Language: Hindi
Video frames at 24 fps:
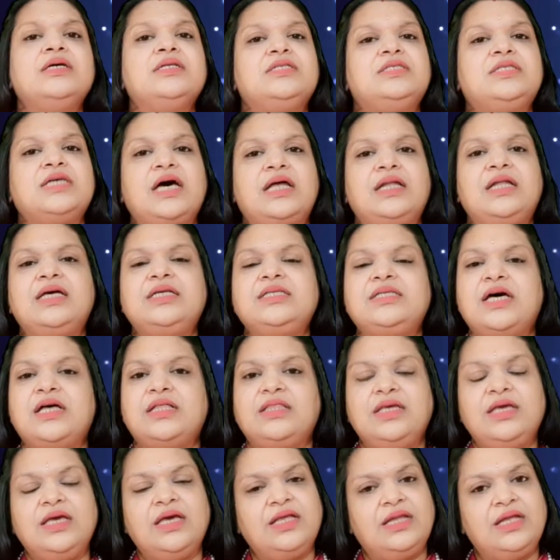जानना
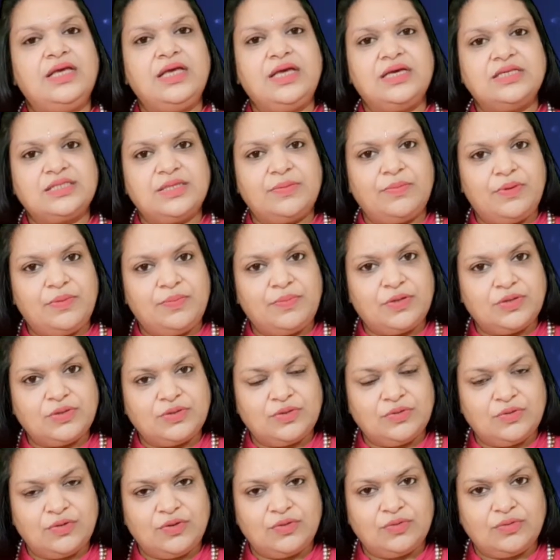चाहते हैं ना ये सभी
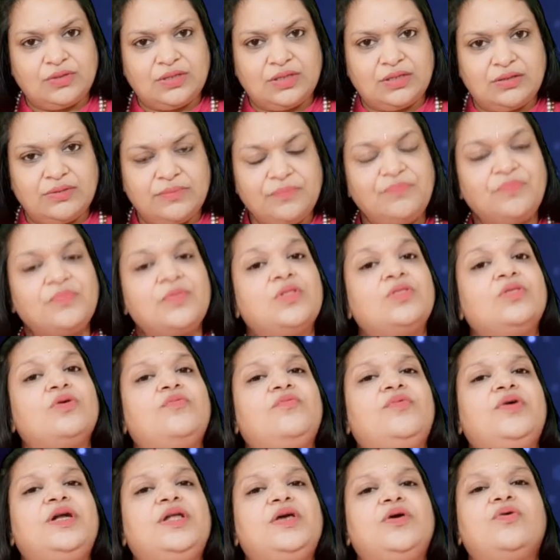प्रश्नों के उत्तर तो
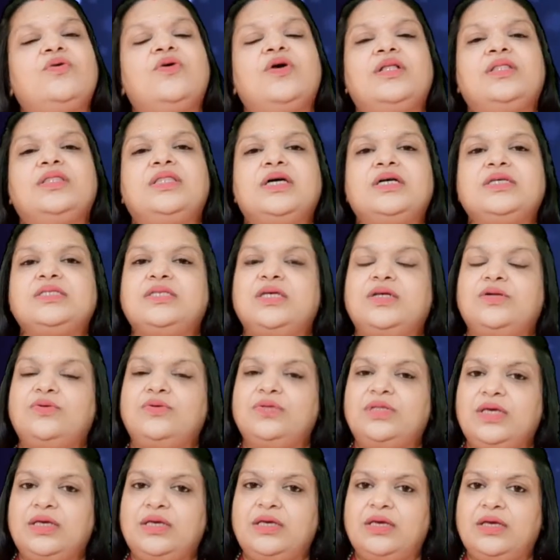वीडियो को अंत तक ज़रूर
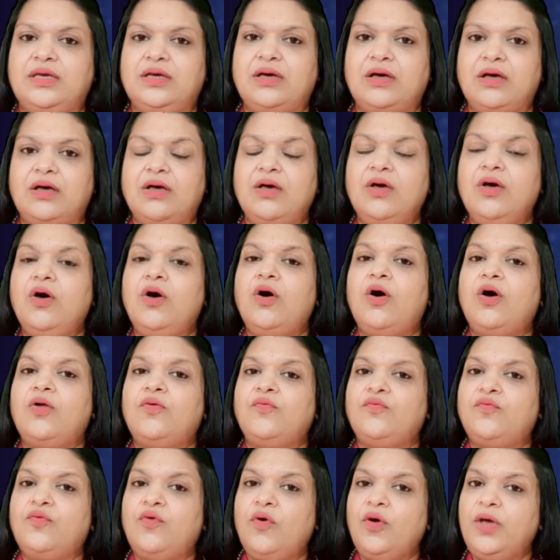देखिएगा और
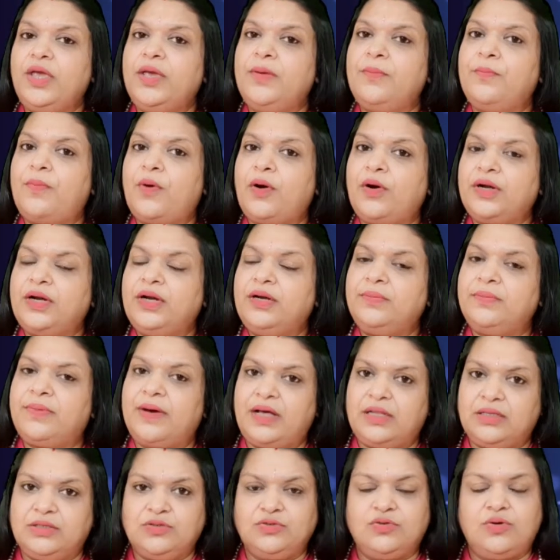वो इम्पॉर्टेंट
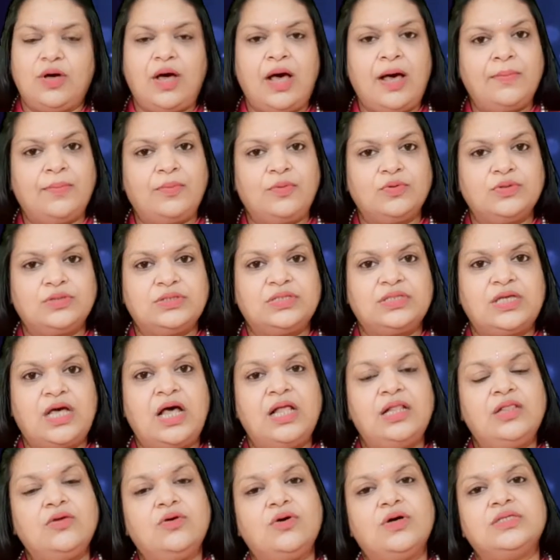बात जो आपको
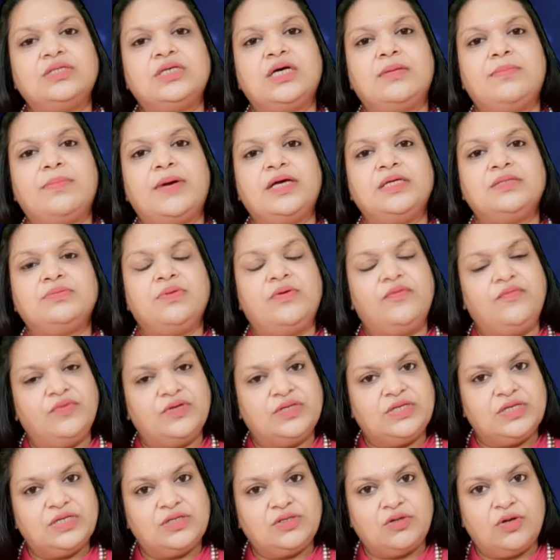साल 2022 में
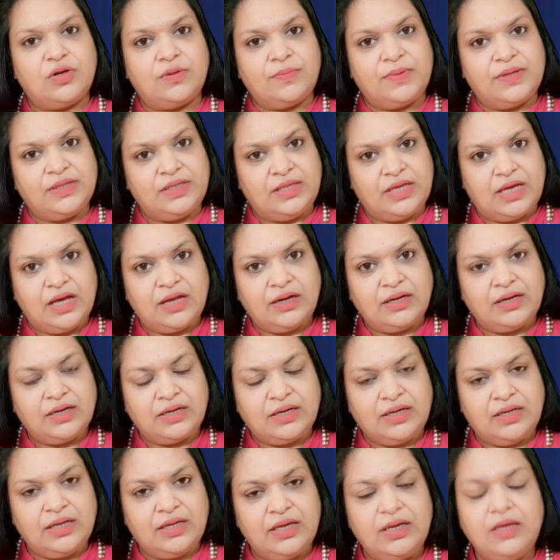विशेष तौर पर ध्यान
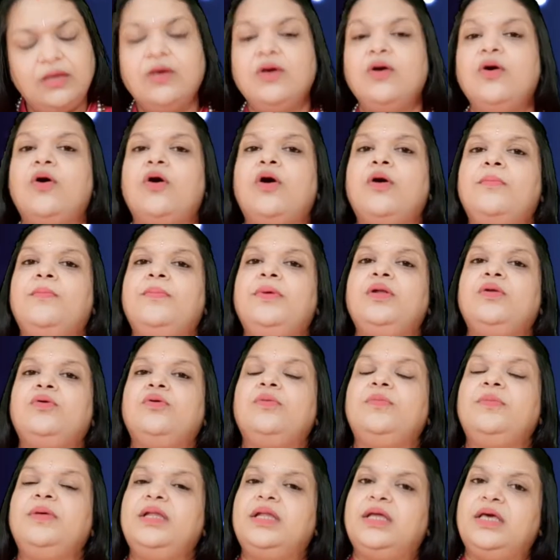रखनी है और
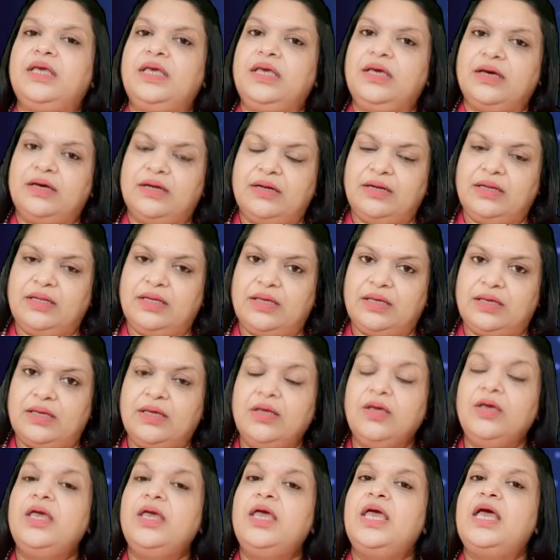बिल्कुल भी नहीं करनी है
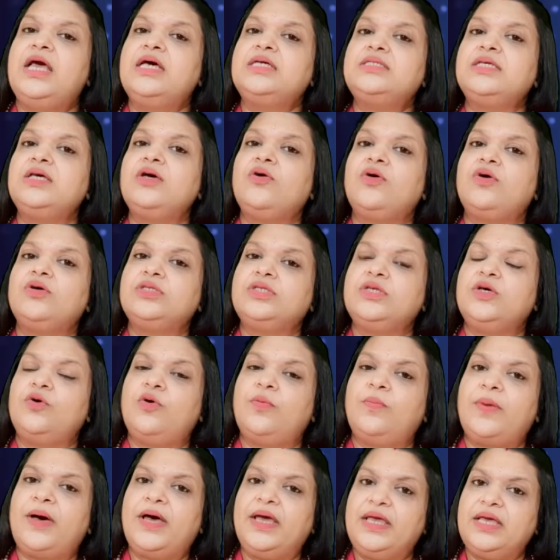ऐसे कौन से
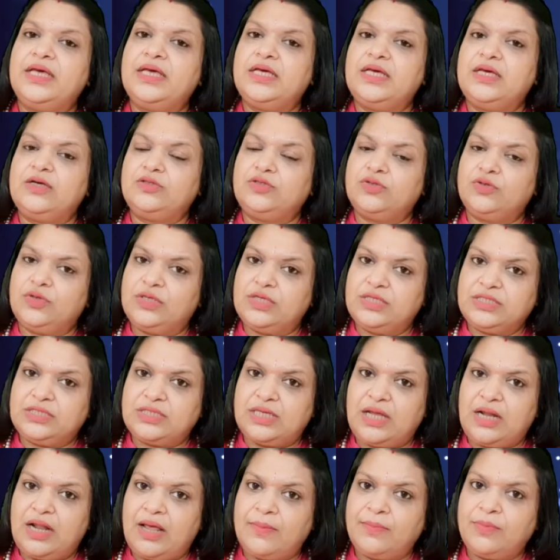उपाय हैं जो इस
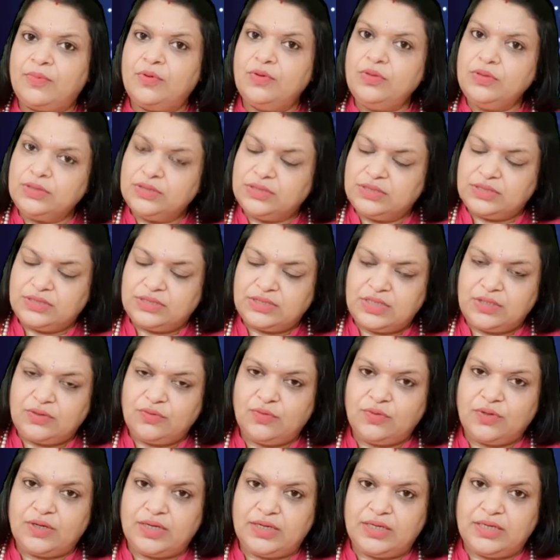साल आपको
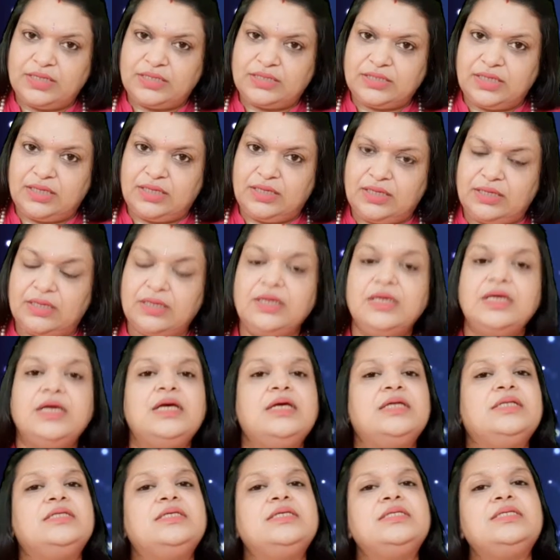ज़रूर करने चाहिए
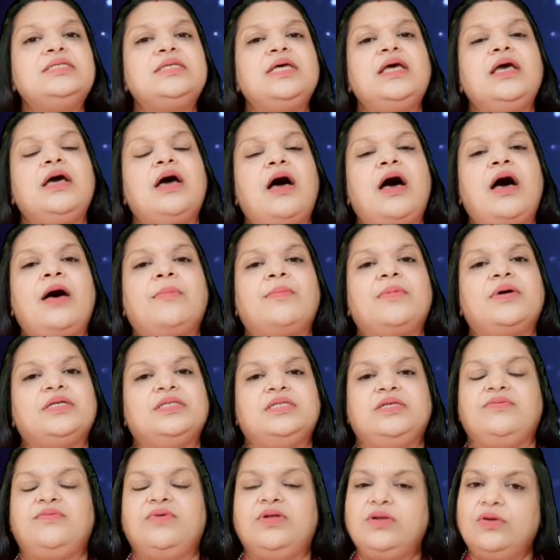जिनसे आपका
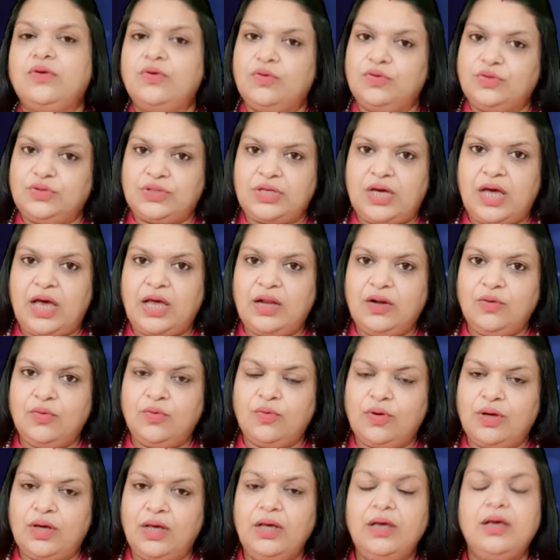जीवन खुशहाल
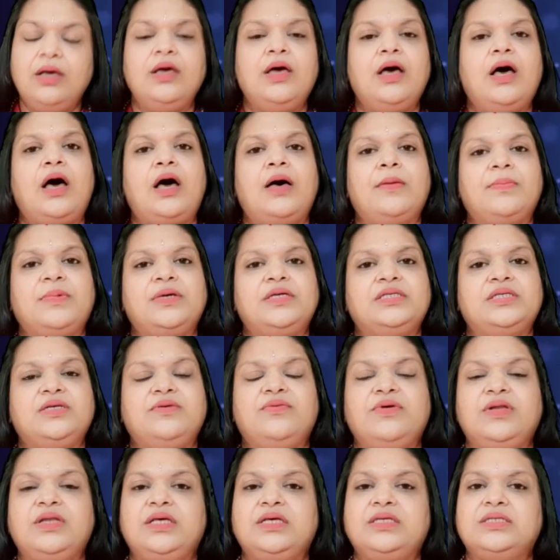होगा आपके
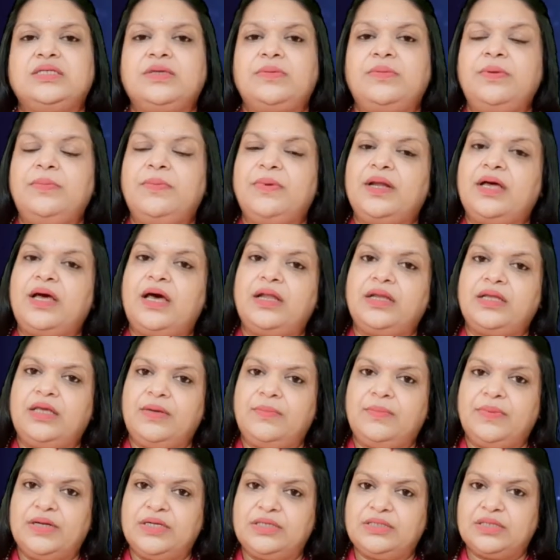जीवन की सभी प्रकार की
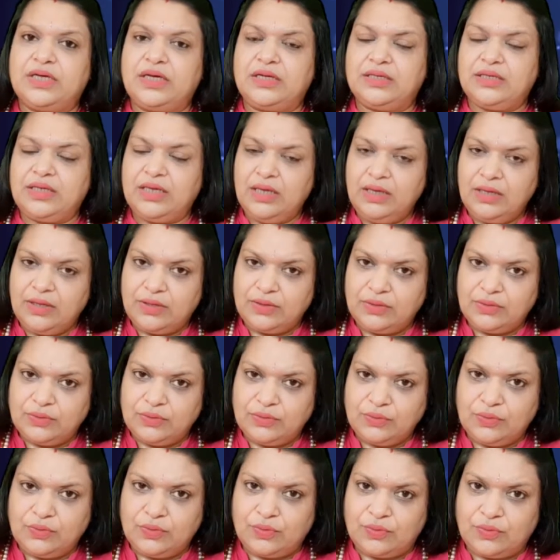परेशानियाँ
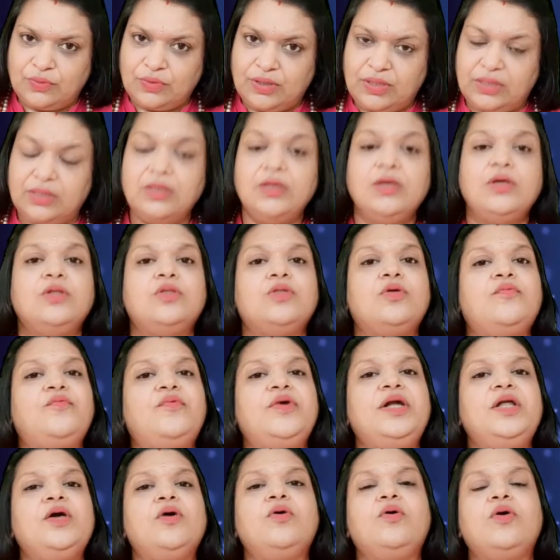दूर होंगी तो
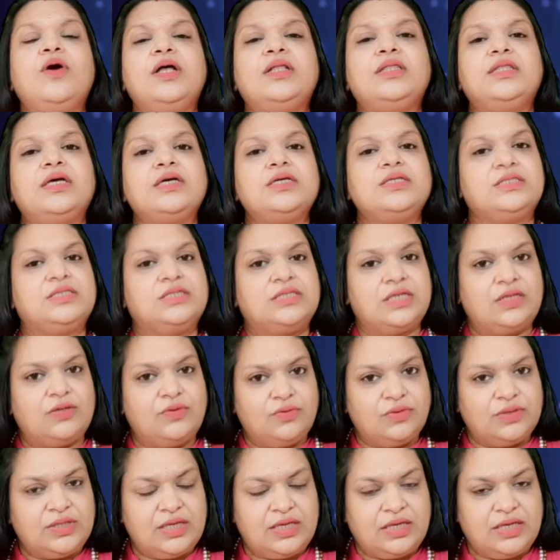वीडियो को अंत तक
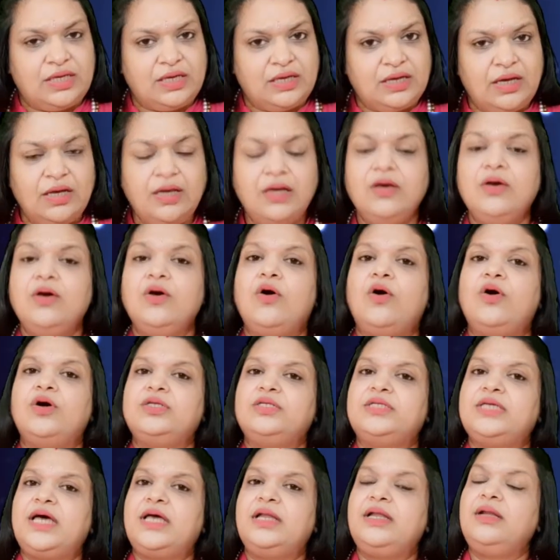ज़रूर देखिएगा और
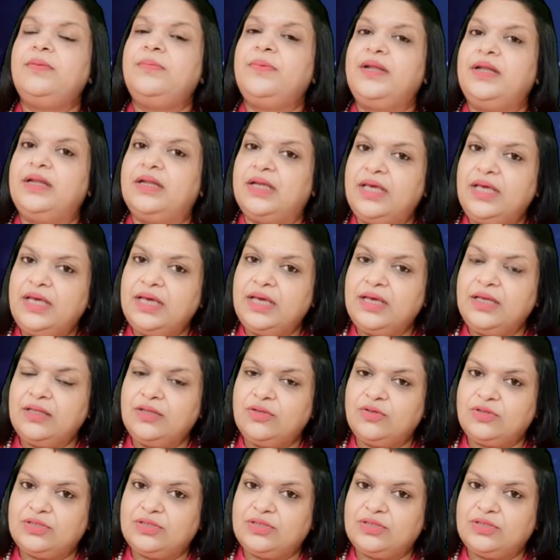चैनल पर नए हैं तो